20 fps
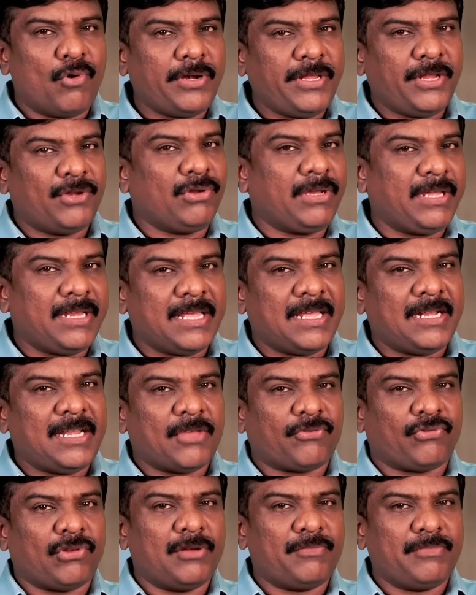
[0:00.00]
மோடியை நோக்கி
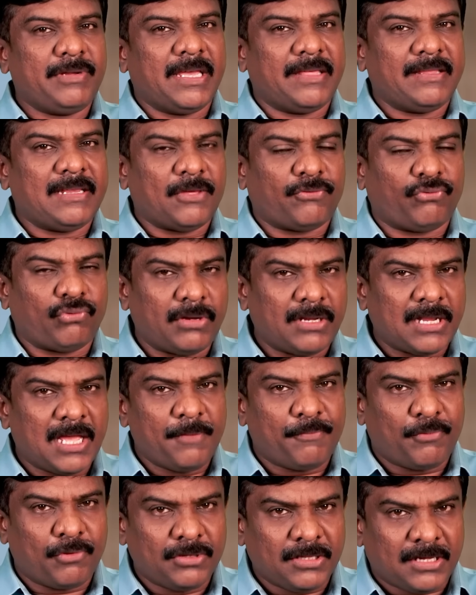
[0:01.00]
நேரடியாக சொல்ல முடியாது இல்லை
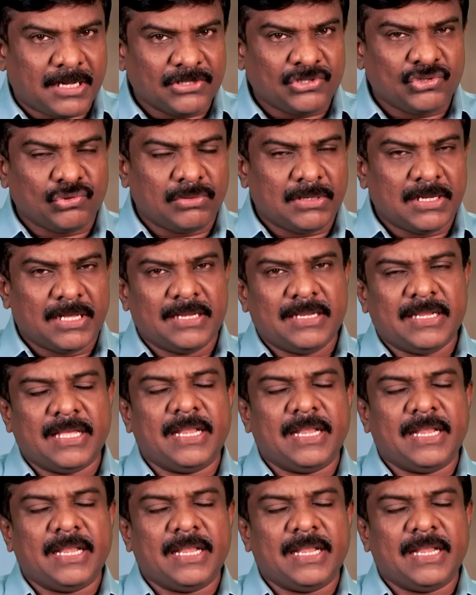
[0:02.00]
சொன்னால் இப்போ வந்து கட்சிக்குள்ளே